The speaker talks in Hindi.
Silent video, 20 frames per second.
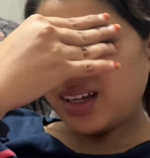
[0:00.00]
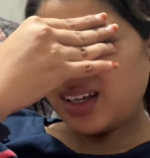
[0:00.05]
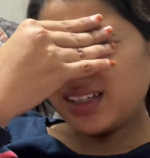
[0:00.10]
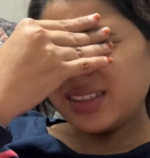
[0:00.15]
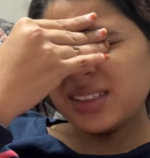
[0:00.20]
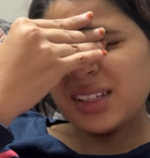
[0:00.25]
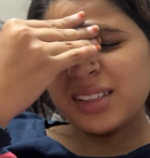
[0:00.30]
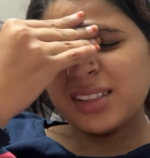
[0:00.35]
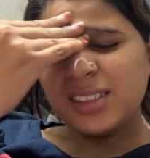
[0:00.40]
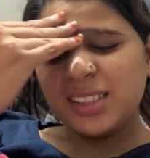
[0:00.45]

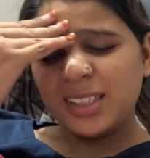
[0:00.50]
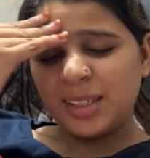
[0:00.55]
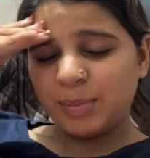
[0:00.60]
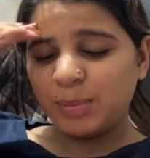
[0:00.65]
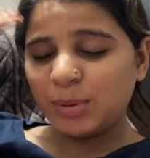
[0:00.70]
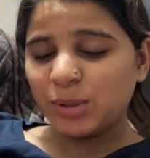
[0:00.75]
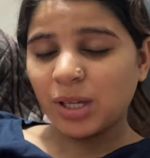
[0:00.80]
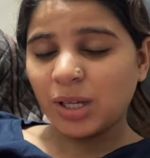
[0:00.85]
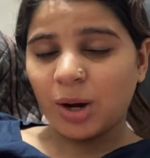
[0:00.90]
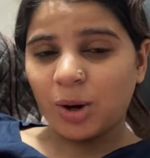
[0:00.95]
ऐसा अजीब
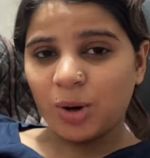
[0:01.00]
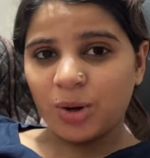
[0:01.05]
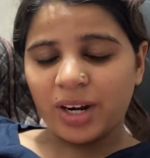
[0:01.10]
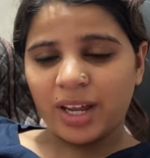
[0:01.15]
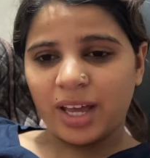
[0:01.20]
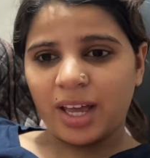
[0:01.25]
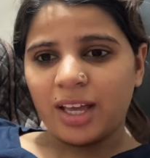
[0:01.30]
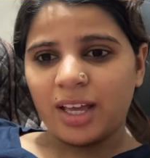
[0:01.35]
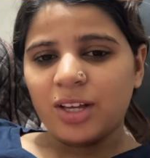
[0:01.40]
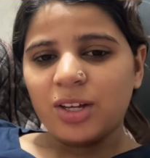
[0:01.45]
सा हो रहा
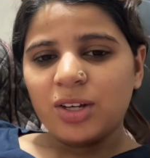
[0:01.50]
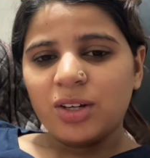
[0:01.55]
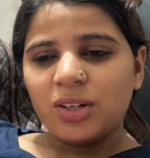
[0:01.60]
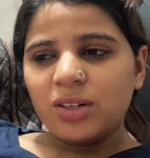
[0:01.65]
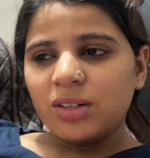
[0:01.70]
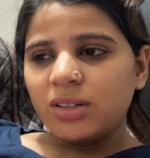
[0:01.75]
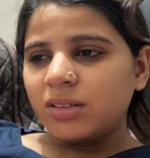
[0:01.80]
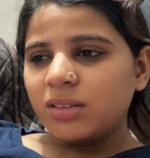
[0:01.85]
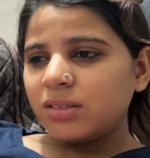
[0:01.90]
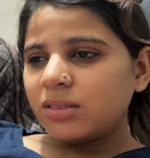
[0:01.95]
है
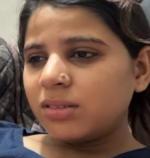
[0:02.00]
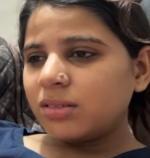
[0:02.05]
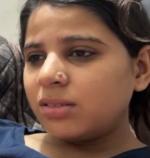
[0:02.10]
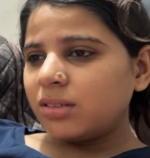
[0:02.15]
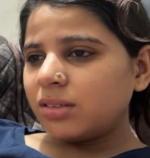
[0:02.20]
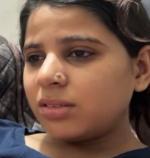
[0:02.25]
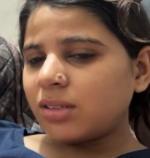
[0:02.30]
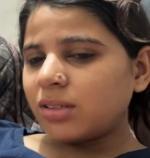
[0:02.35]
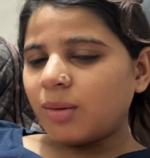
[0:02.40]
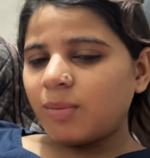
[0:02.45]
और
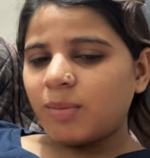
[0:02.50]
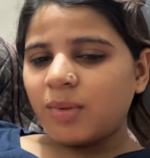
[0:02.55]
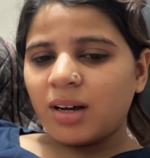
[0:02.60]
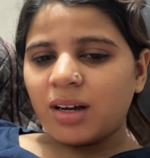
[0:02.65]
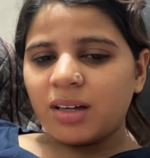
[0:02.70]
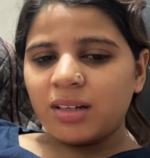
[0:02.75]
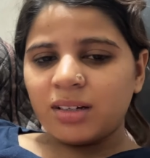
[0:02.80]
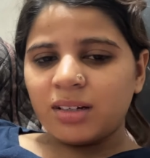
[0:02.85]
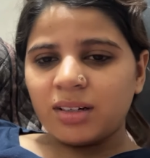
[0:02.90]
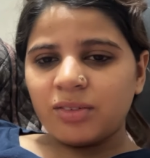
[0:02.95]
जो
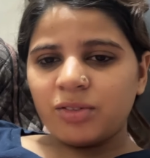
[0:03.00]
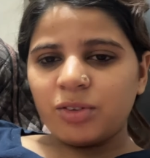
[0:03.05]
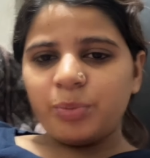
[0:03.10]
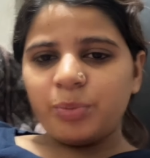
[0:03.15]
सामान है ना वो